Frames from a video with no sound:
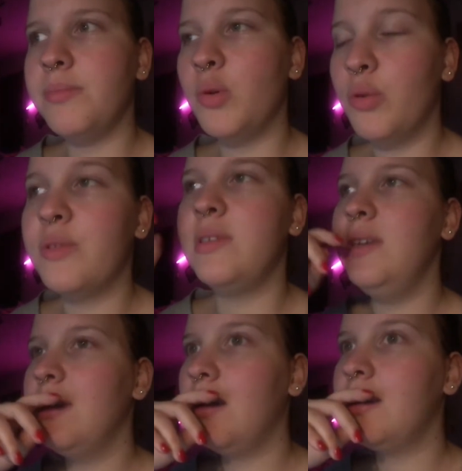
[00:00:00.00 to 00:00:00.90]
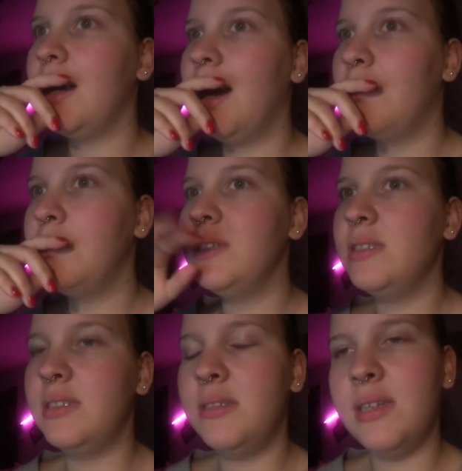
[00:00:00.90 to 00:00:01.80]
produziert habe
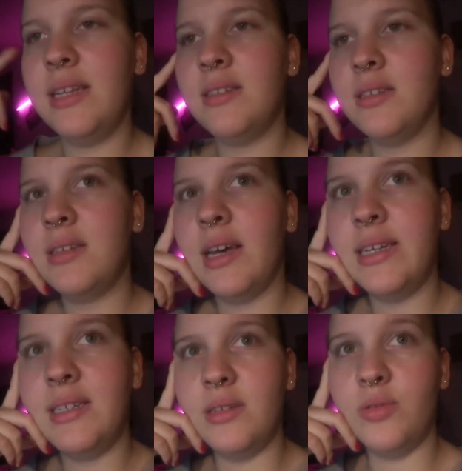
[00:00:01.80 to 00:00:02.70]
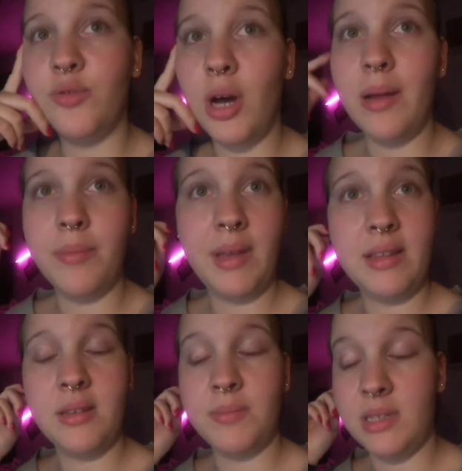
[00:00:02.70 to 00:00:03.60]
in letzter Zeit, also vor allem
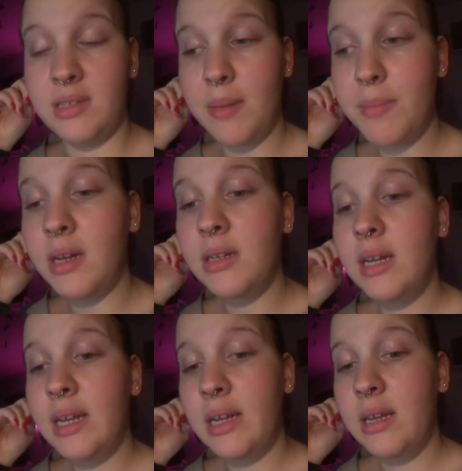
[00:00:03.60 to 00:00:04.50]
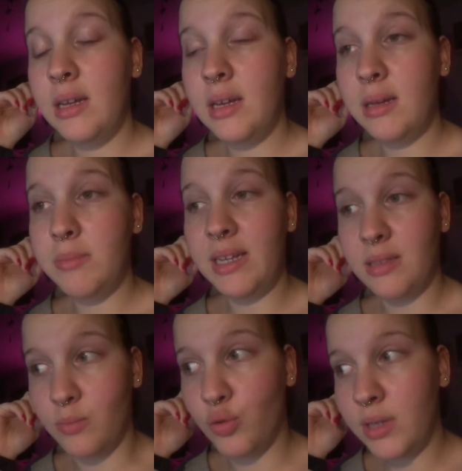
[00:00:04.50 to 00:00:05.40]
jetzt im Dezember, ähm,
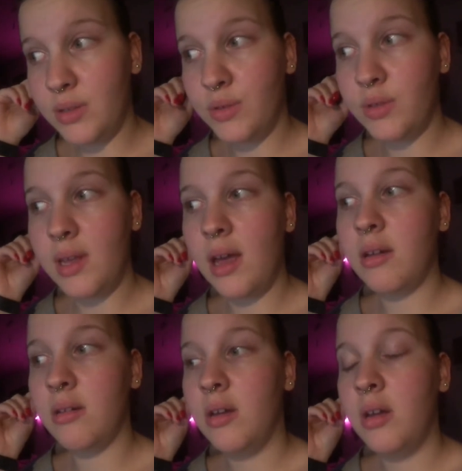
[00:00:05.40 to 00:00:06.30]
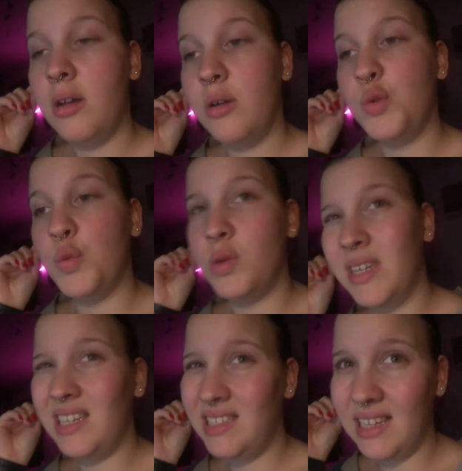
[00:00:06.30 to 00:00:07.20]
letzten Monat sozusagen. Und
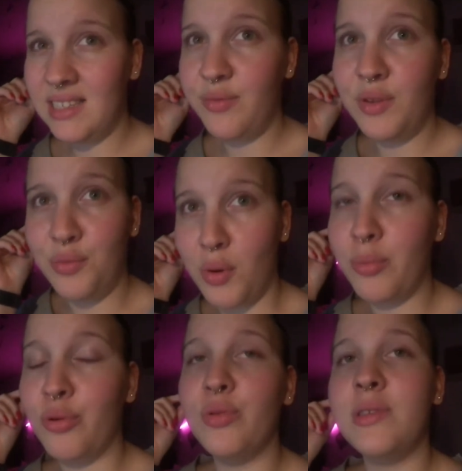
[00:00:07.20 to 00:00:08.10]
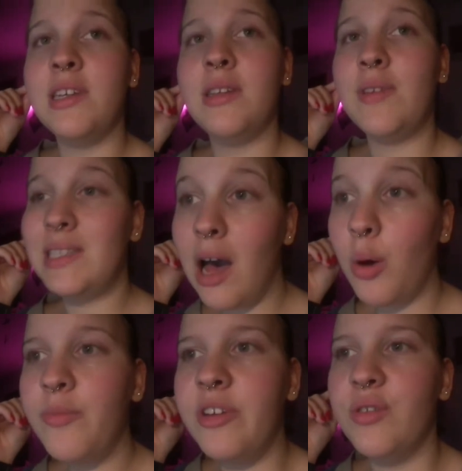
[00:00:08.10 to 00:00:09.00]
da habe ich sehr, sehr viel vorproduziert, was
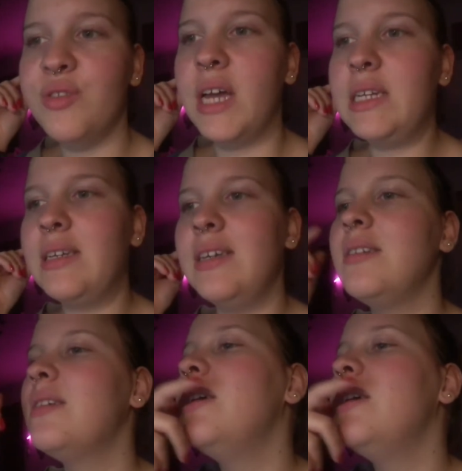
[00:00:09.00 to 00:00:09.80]
Hauptvideos angeht.